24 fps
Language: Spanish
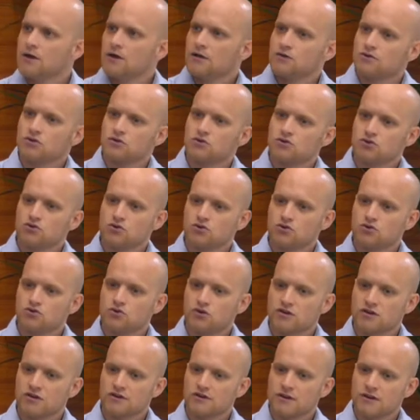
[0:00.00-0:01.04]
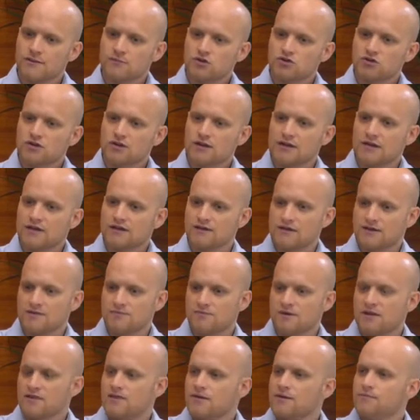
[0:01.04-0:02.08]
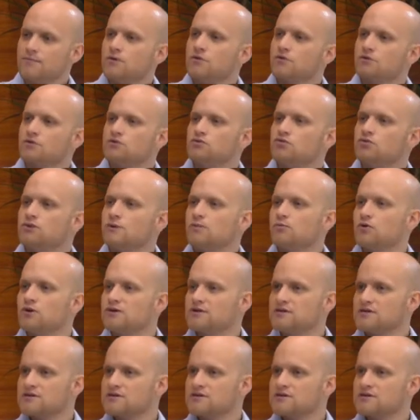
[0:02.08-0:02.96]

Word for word: Entonces nosotros nos centramos en que desde el principio tú te puedes